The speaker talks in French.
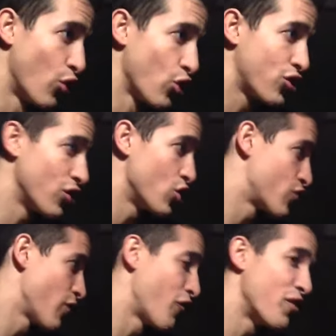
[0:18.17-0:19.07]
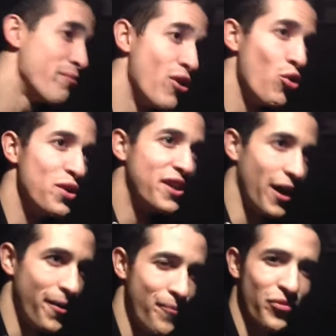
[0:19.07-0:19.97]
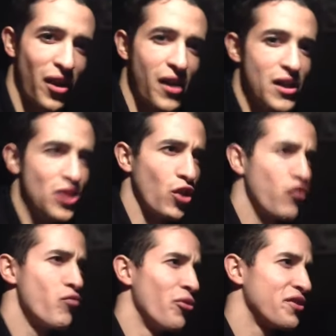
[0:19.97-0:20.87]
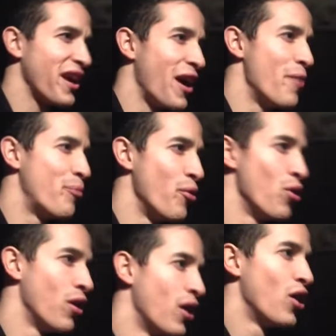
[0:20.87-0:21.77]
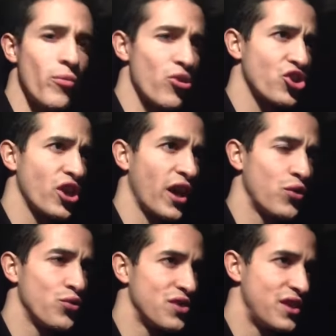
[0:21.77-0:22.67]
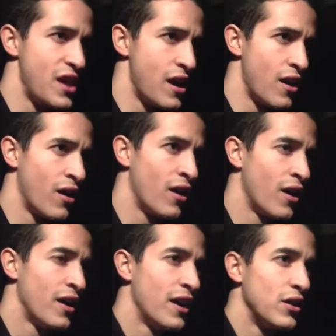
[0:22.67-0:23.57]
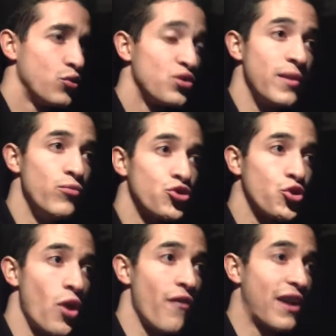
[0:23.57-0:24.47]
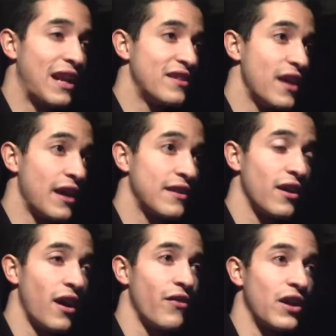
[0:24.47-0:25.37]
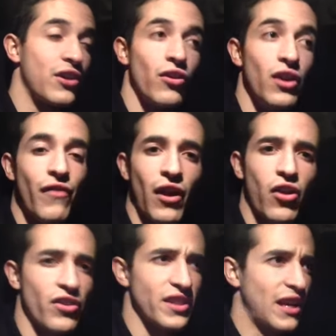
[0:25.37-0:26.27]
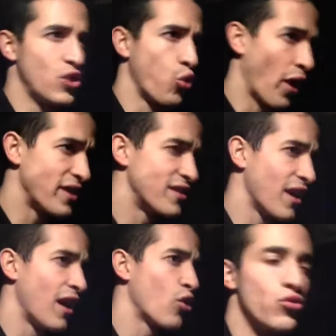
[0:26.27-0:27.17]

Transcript: Donc je vais vous filmer le week-end histoire de vous montrer un peu comment gérer tout ce qui est euh, tout ce qui est muscu avec la diète, avec euh, les vacances, avec les soirées, etc.